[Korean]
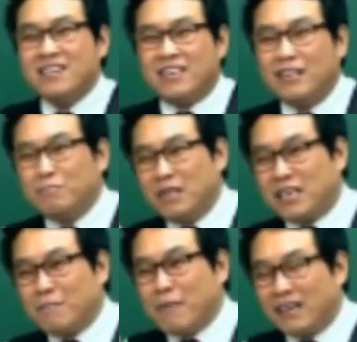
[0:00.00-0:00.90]
기름이
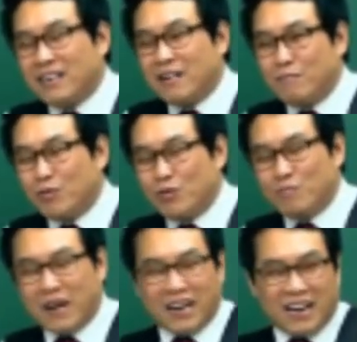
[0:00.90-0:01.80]
이렇게 많은
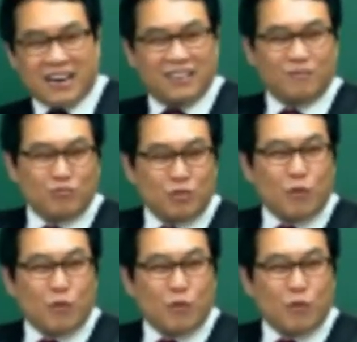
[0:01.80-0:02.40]
게뭐막 우리